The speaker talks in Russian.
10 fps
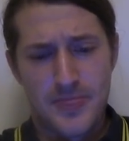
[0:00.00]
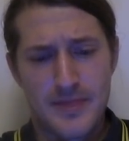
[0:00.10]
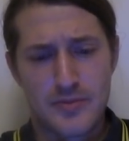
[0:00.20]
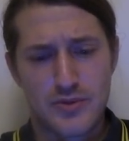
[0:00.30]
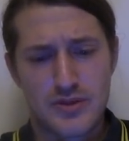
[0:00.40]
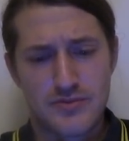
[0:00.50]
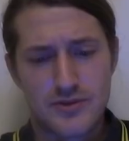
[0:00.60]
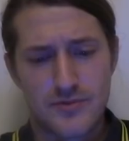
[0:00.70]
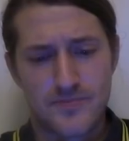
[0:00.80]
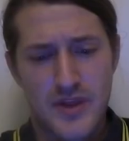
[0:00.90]
Ну вот и
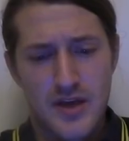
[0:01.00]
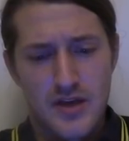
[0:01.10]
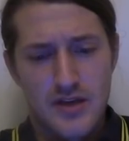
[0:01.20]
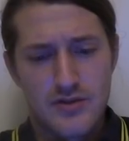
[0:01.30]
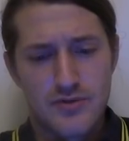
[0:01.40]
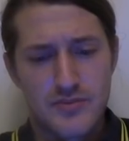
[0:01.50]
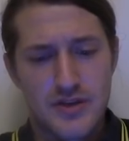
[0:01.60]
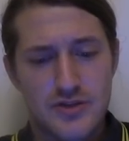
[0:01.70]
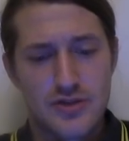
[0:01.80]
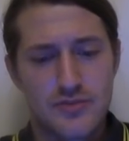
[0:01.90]
все. Идем
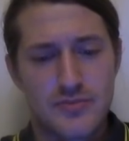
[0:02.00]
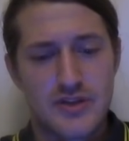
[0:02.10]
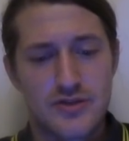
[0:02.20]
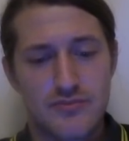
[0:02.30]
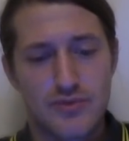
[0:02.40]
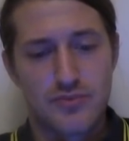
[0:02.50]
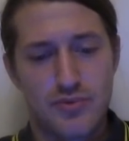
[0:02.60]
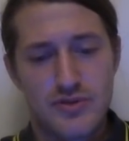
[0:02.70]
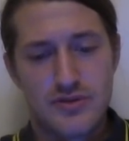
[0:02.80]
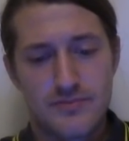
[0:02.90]
дальше, идем дальше. Вот
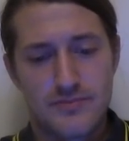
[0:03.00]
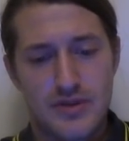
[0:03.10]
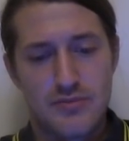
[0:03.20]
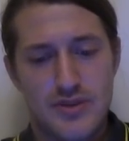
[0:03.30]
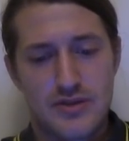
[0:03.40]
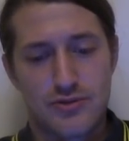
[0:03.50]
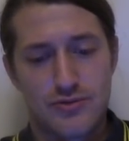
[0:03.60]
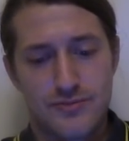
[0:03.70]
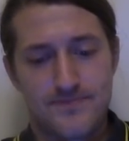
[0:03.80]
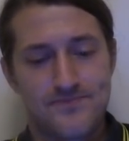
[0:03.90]
понял, ребята,
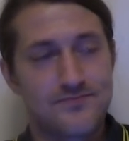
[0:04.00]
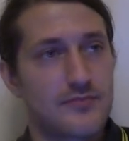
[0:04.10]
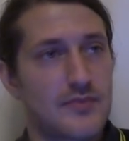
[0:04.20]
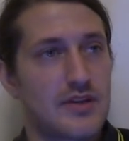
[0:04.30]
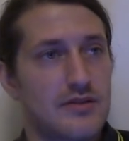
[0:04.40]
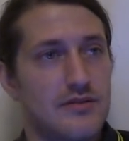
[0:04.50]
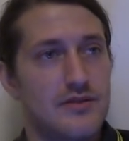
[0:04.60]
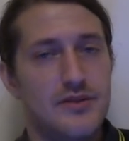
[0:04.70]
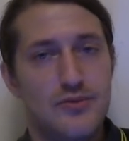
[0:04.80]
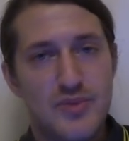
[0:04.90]
что
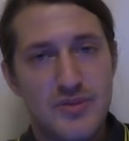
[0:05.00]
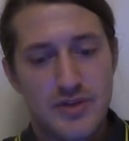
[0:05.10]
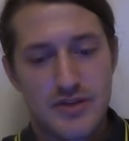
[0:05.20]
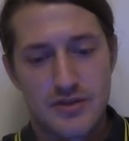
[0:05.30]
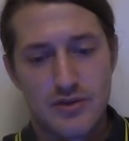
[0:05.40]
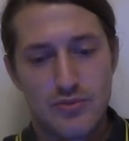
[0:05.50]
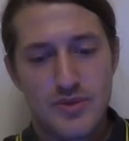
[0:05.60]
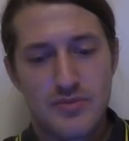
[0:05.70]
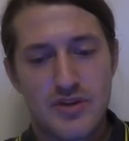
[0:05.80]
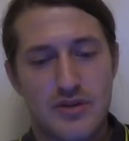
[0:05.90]
нелюбимая,
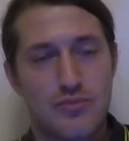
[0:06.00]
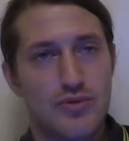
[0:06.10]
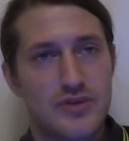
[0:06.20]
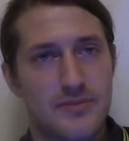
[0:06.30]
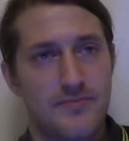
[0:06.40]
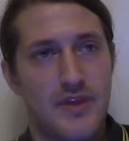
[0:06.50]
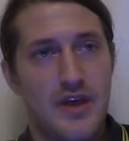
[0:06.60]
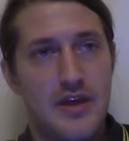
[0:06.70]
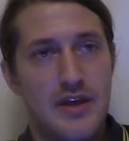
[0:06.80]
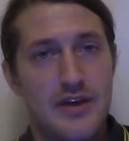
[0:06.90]
нелюбимая работа,
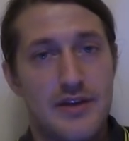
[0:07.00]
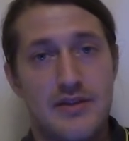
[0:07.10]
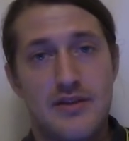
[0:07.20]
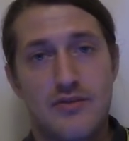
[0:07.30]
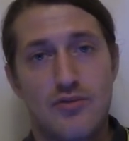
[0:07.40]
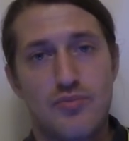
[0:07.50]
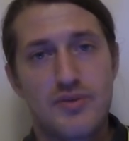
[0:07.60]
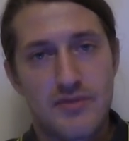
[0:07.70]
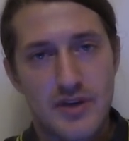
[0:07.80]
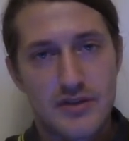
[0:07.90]
она
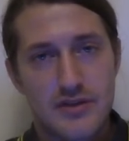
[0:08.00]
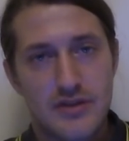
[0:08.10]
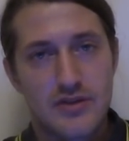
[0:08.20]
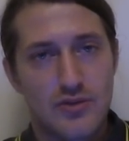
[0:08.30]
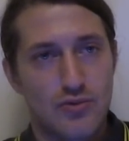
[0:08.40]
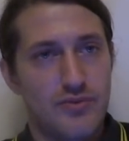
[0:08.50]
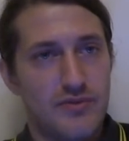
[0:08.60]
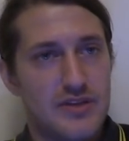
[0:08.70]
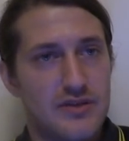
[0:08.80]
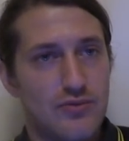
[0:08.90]
убивает. Она
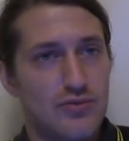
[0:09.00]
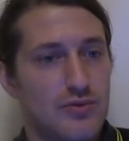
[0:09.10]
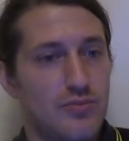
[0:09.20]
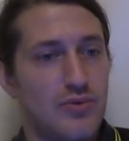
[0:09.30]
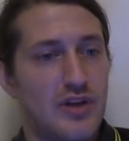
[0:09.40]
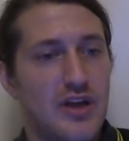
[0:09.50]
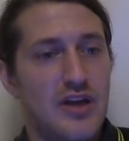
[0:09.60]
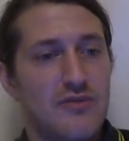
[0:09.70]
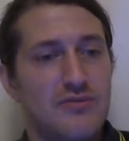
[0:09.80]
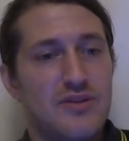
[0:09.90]
убивает не хуже пули.
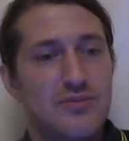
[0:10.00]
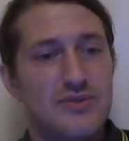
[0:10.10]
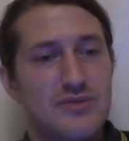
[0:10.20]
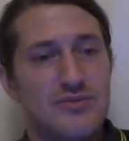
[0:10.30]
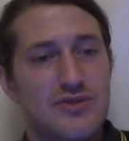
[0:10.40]
Вот, допустим,